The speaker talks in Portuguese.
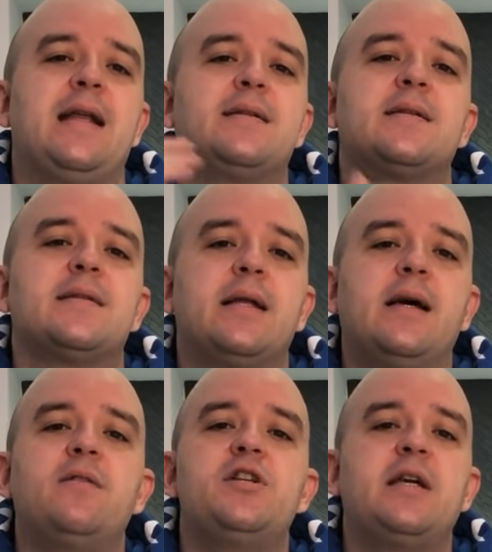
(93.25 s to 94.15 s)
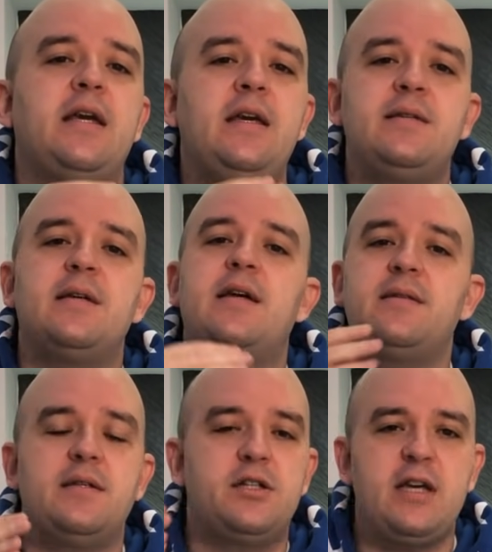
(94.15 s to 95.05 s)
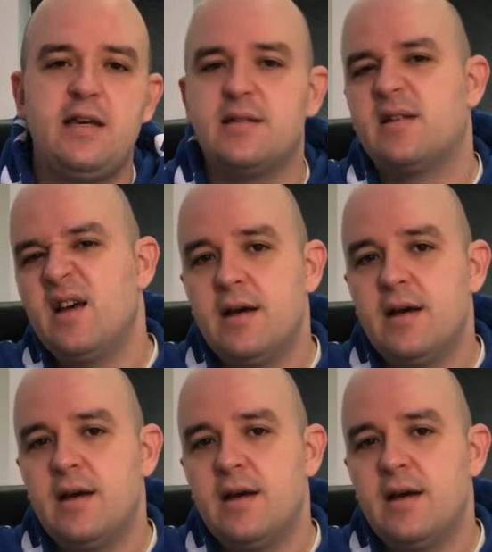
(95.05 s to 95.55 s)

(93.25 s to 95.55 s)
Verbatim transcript: Eles cancelando de 15 15 dias,